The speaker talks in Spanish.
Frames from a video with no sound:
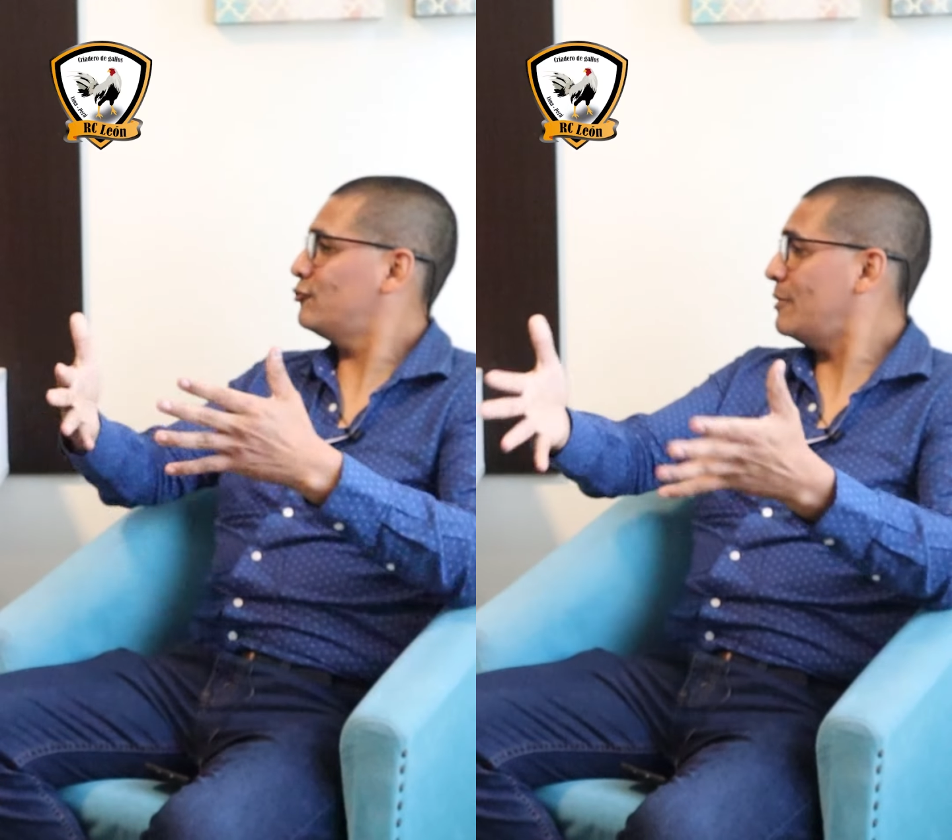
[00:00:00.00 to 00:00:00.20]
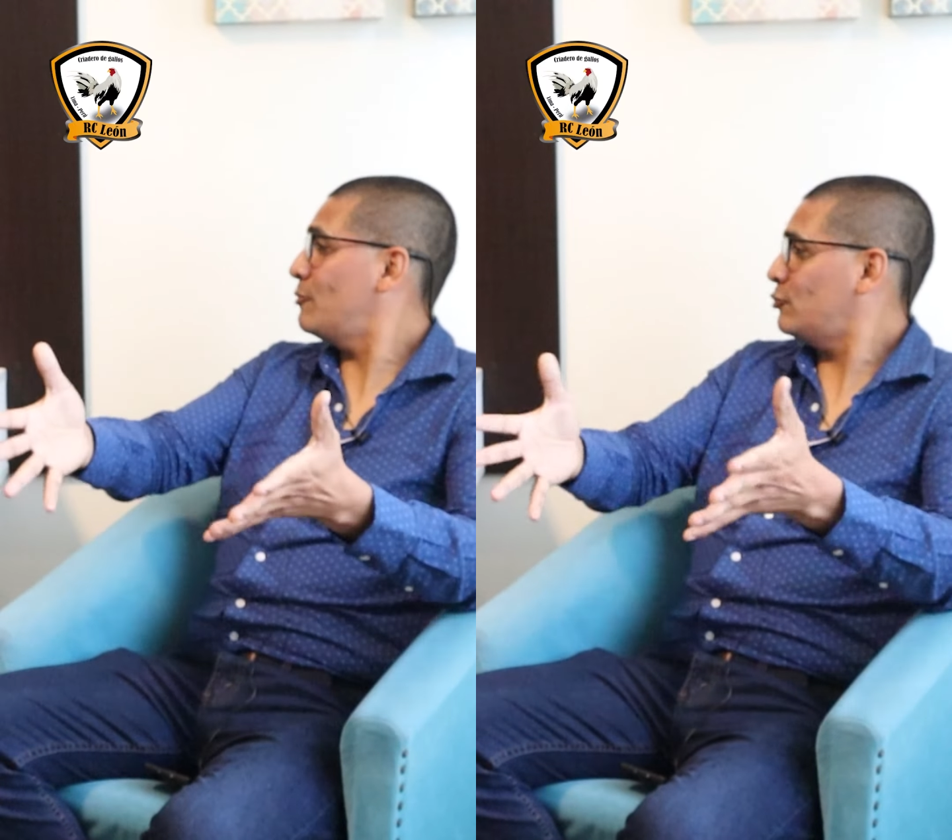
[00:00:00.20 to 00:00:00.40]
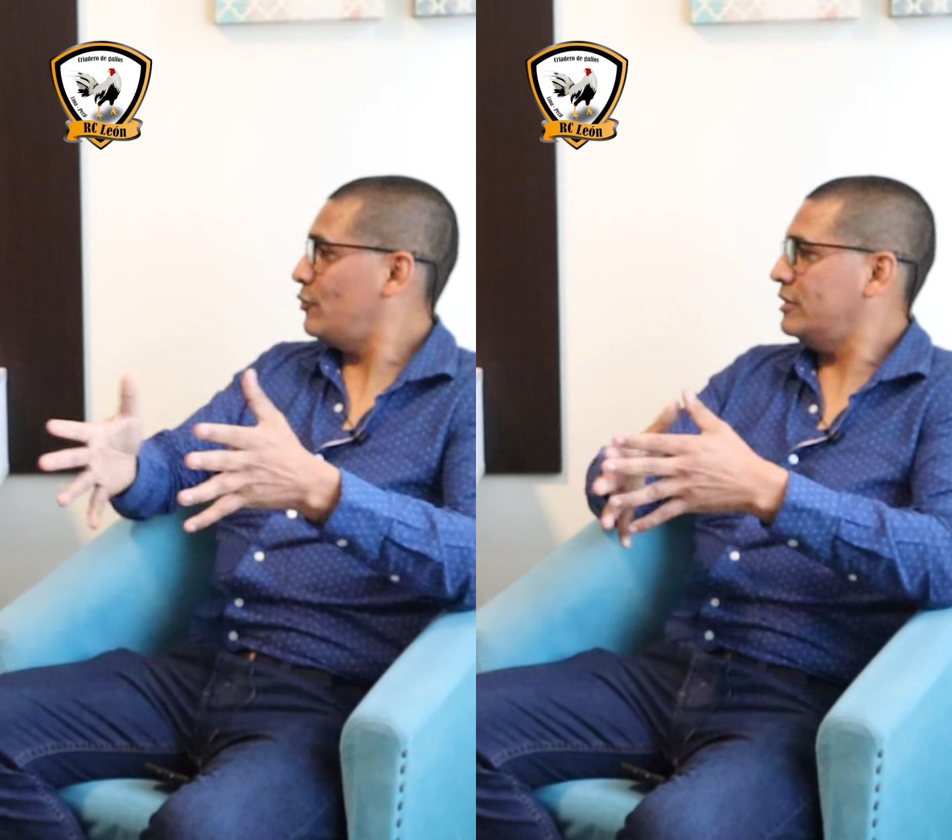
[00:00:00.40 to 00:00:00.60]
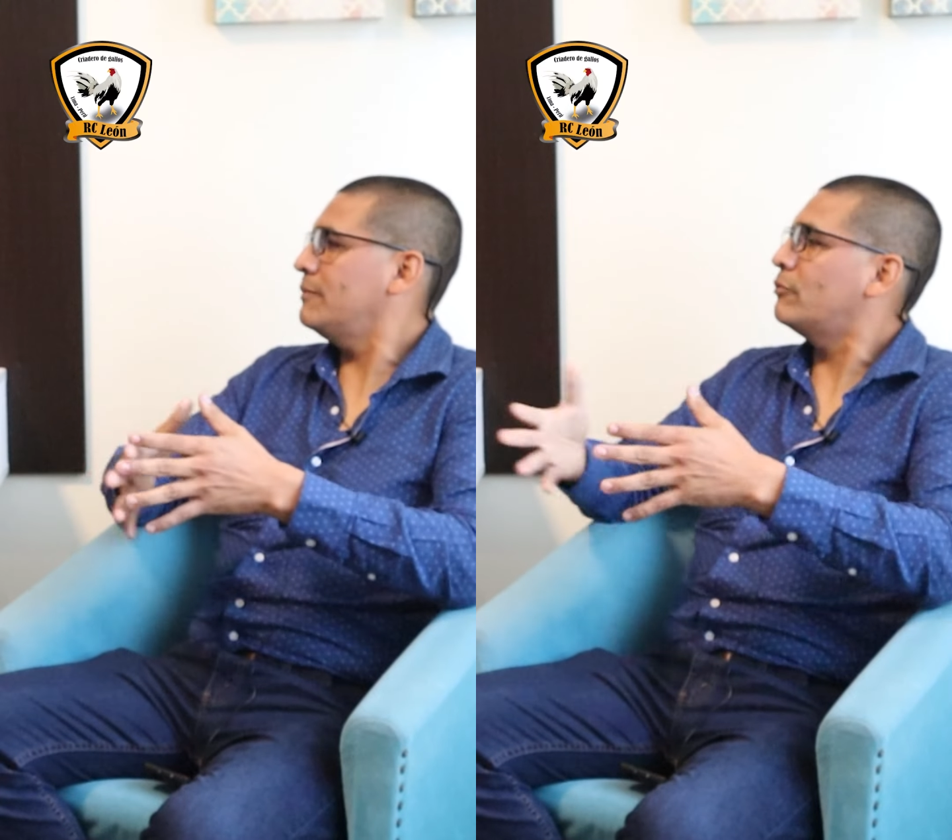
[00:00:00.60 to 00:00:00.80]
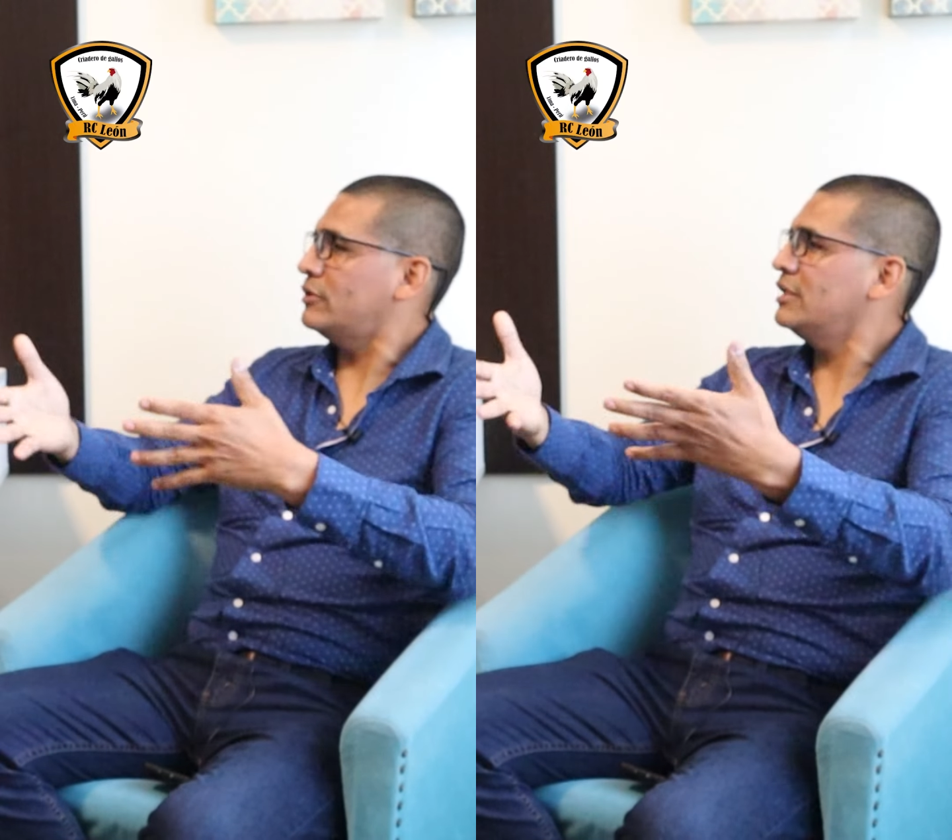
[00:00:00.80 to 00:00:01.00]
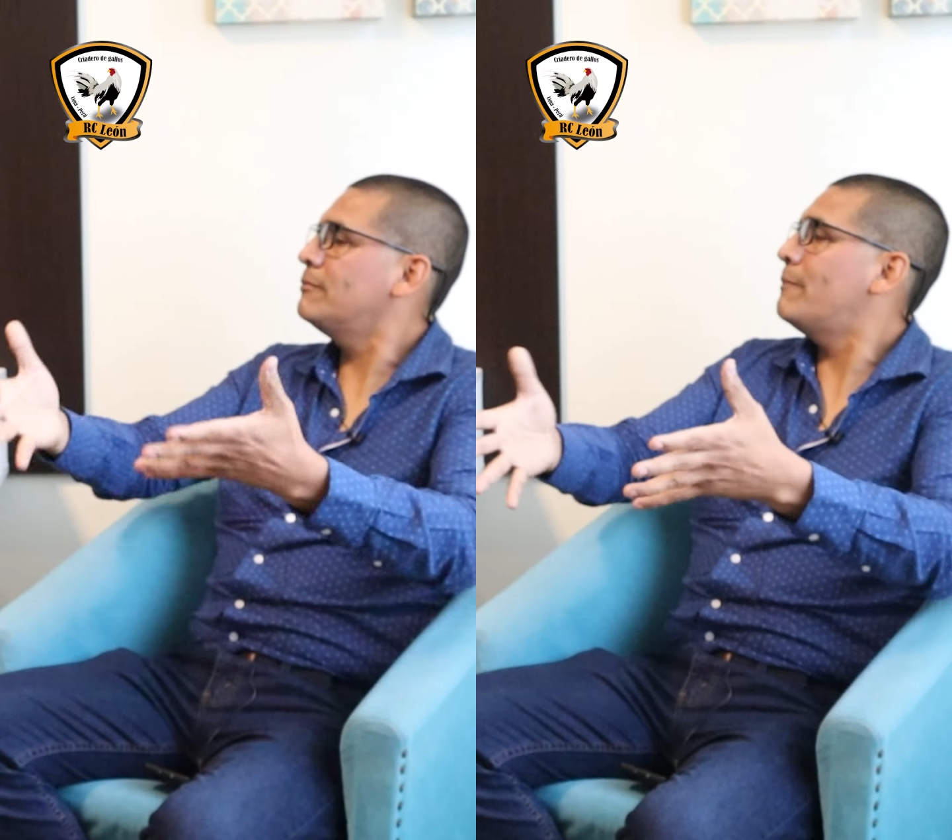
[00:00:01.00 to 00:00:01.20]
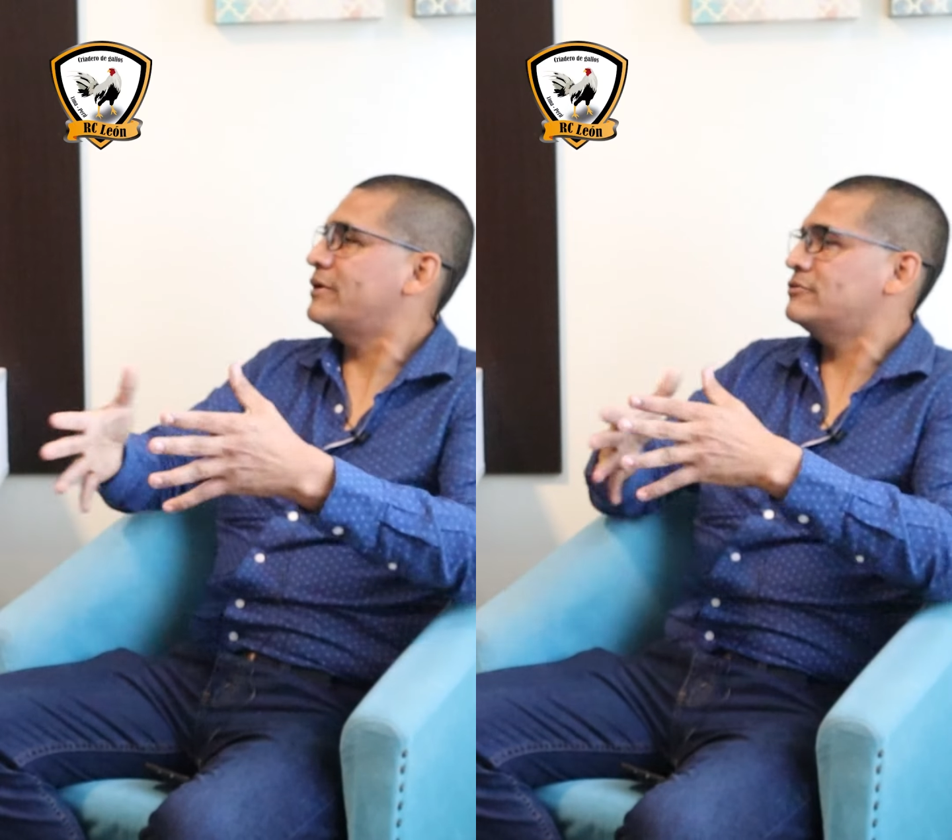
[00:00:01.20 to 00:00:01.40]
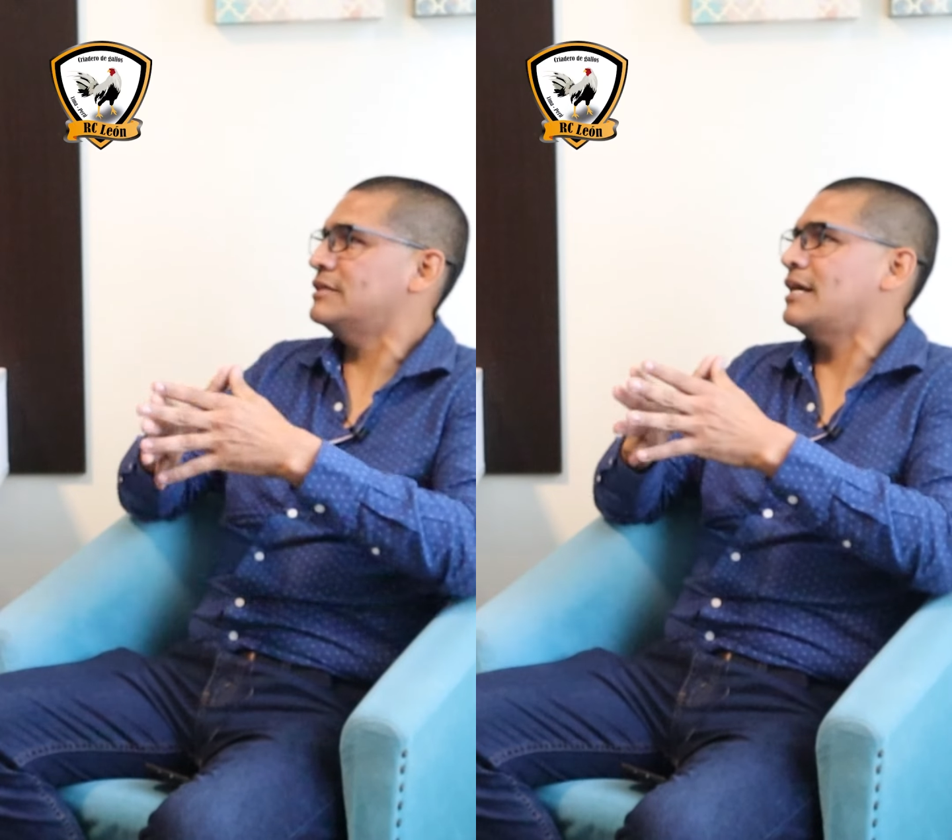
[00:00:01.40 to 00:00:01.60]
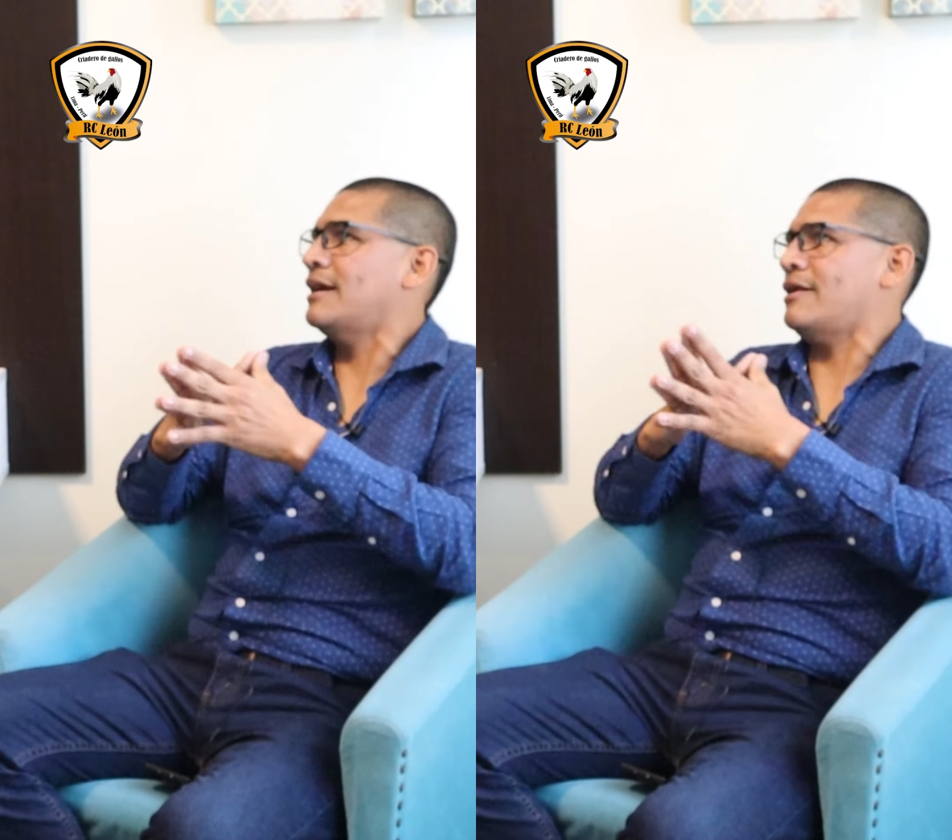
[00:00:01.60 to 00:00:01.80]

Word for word: no estamos todo el tiempo, tenemos personas a